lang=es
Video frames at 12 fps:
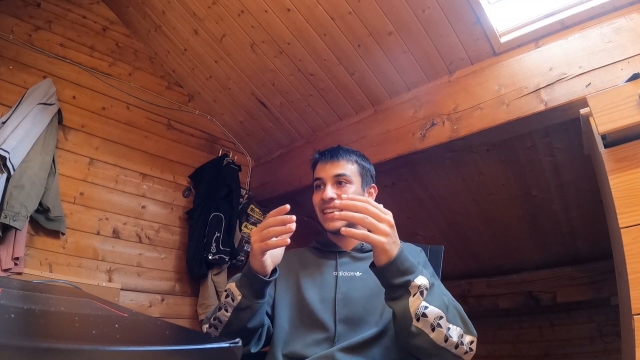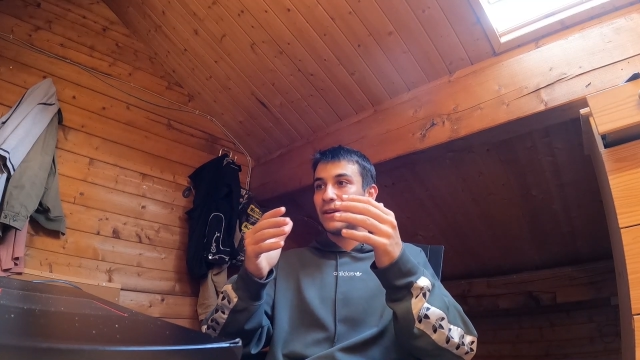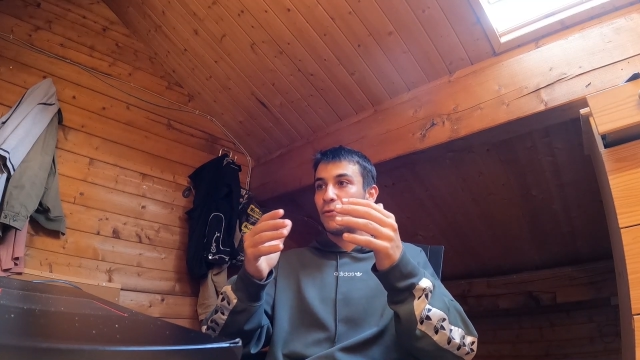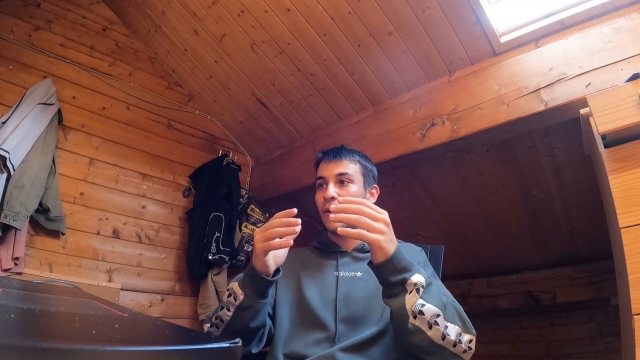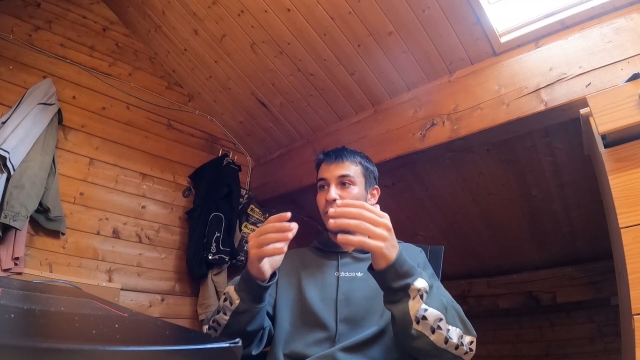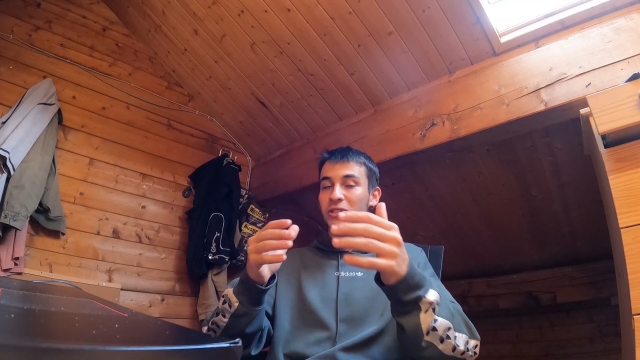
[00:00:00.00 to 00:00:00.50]

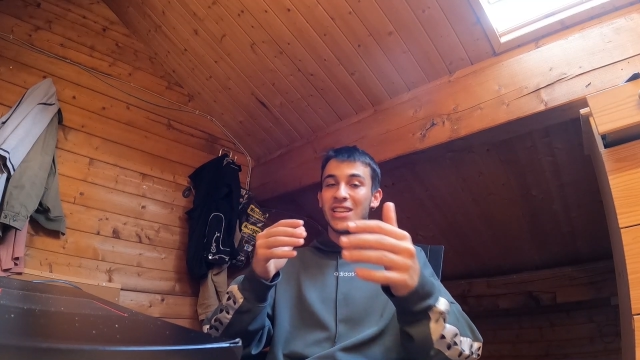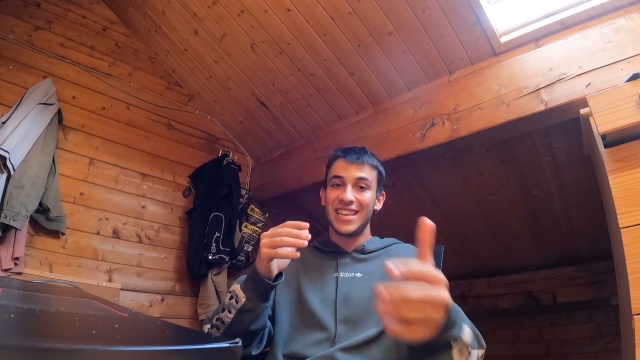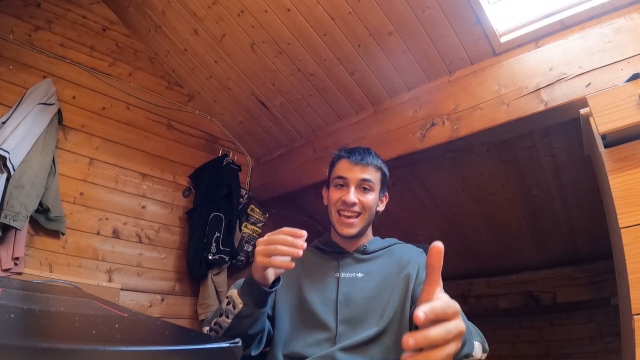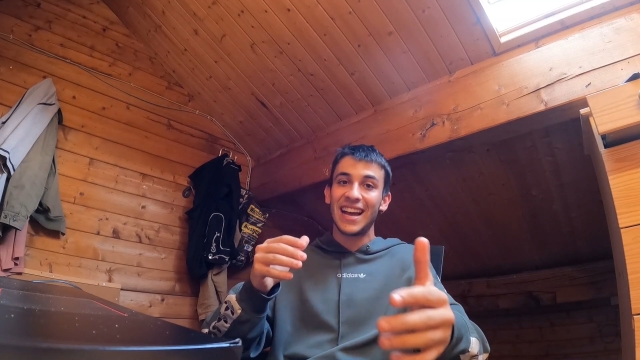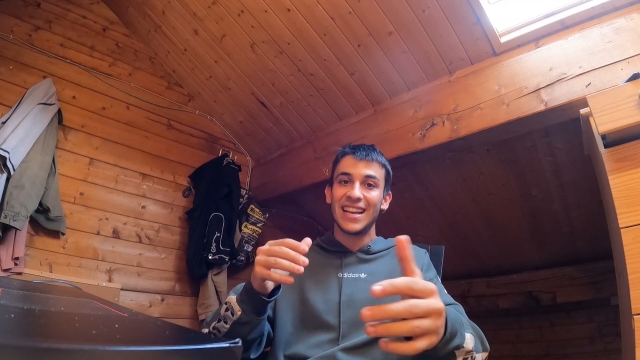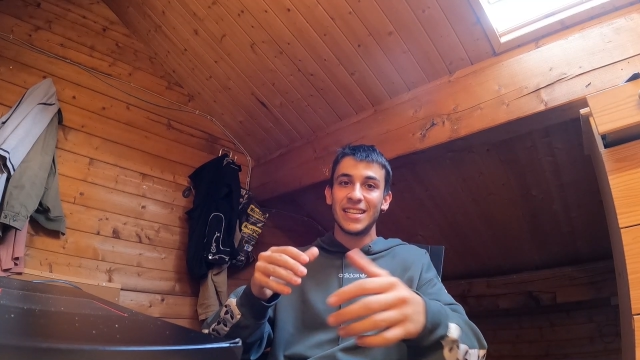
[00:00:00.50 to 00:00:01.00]
y cuando
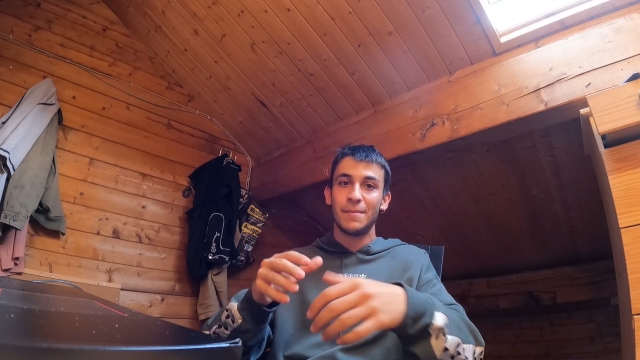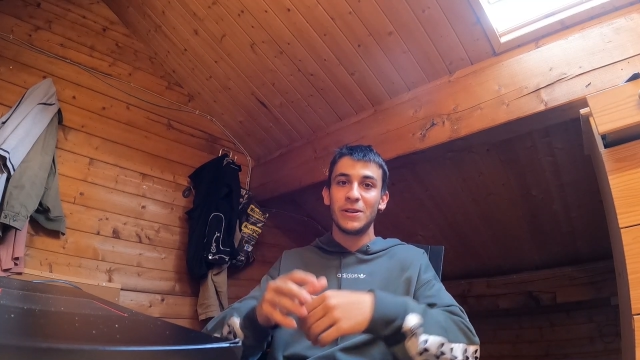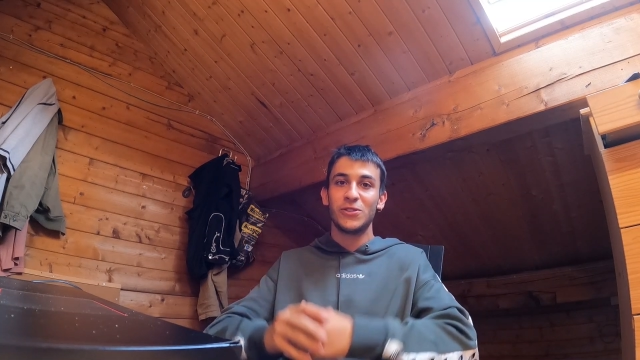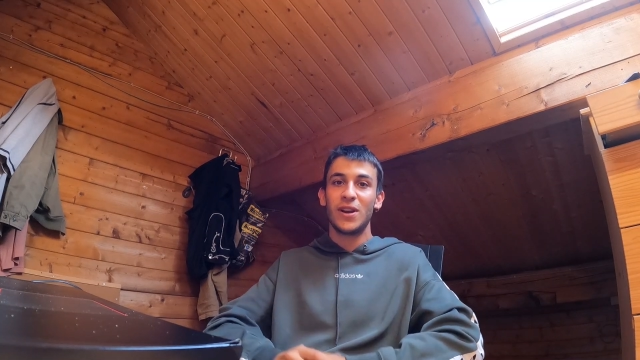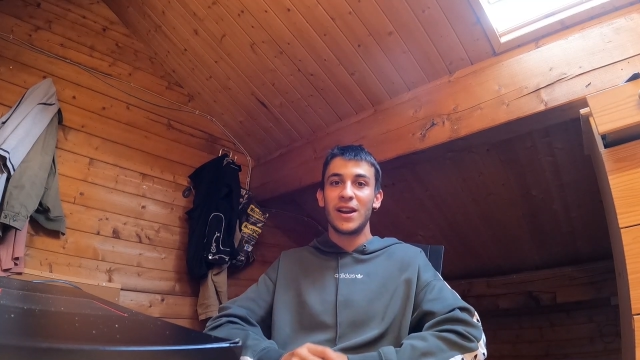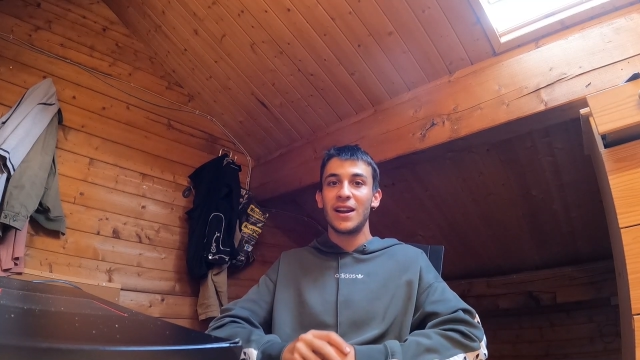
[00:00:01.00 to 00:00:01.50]
se llega a esa
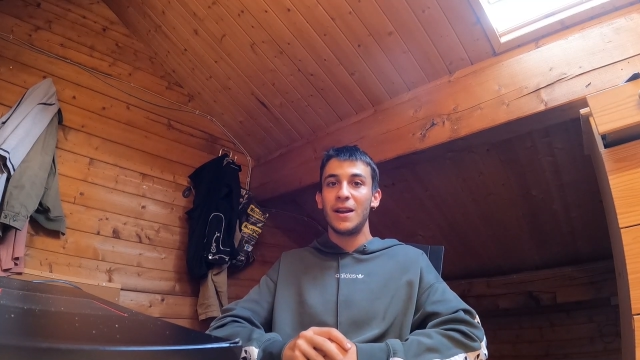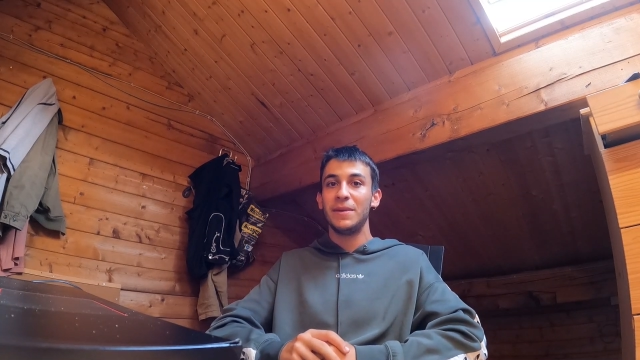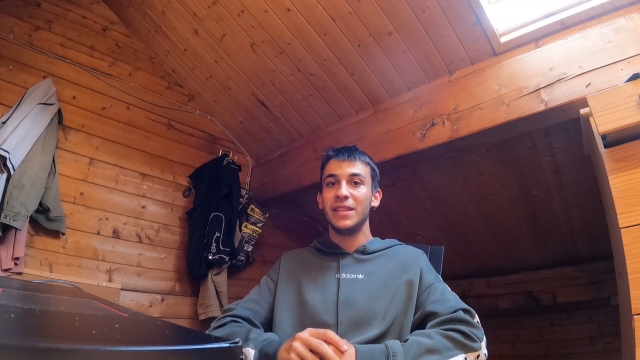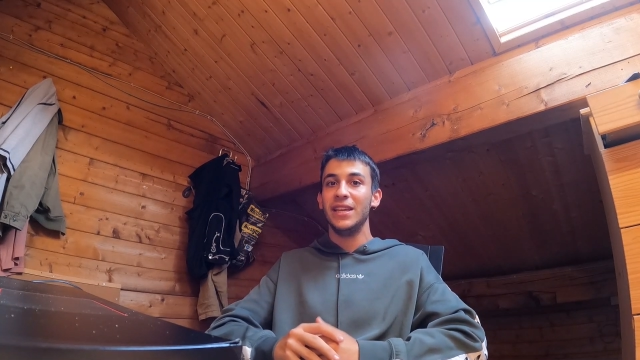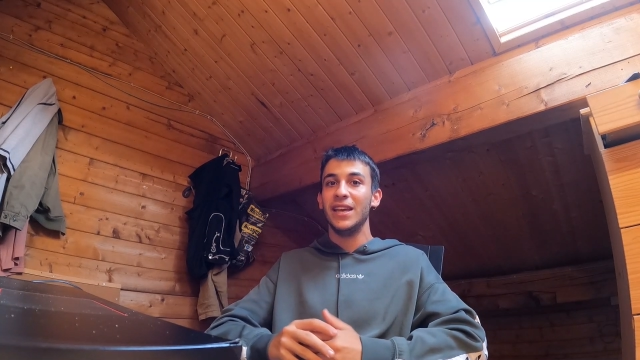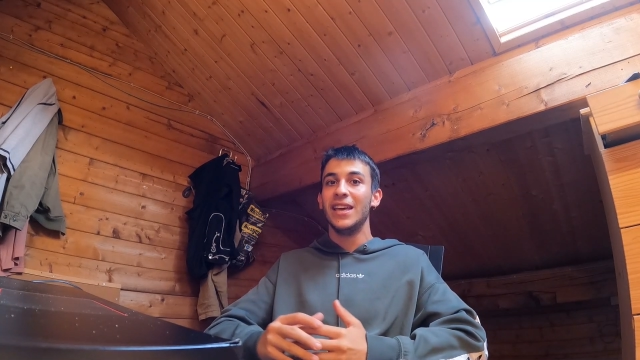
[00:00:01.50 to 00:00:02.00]
persona
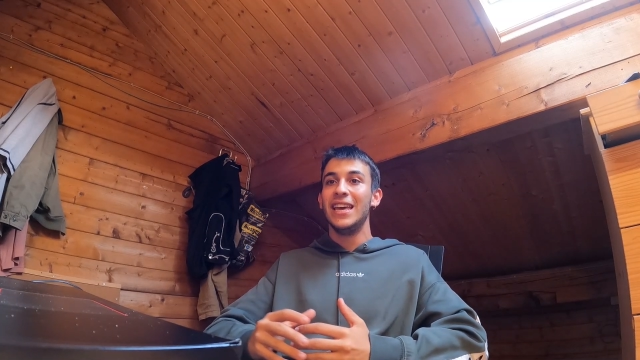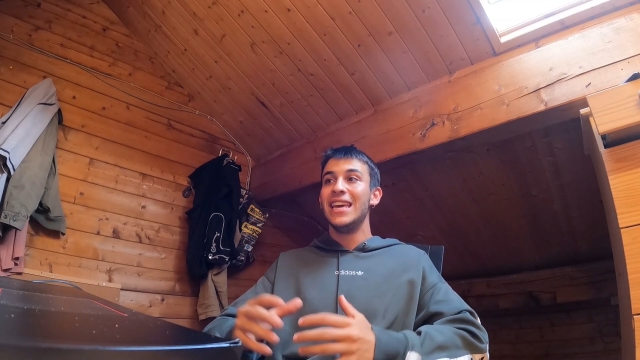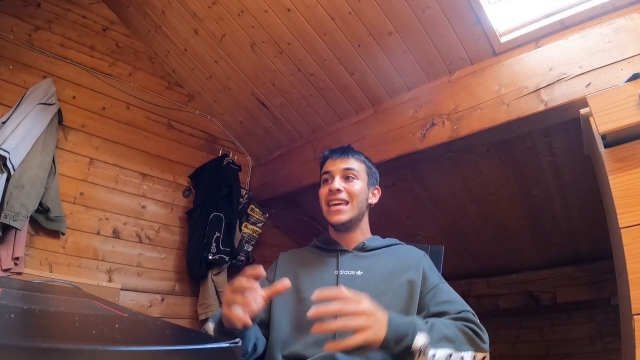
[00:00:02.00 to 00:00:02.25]
realmente.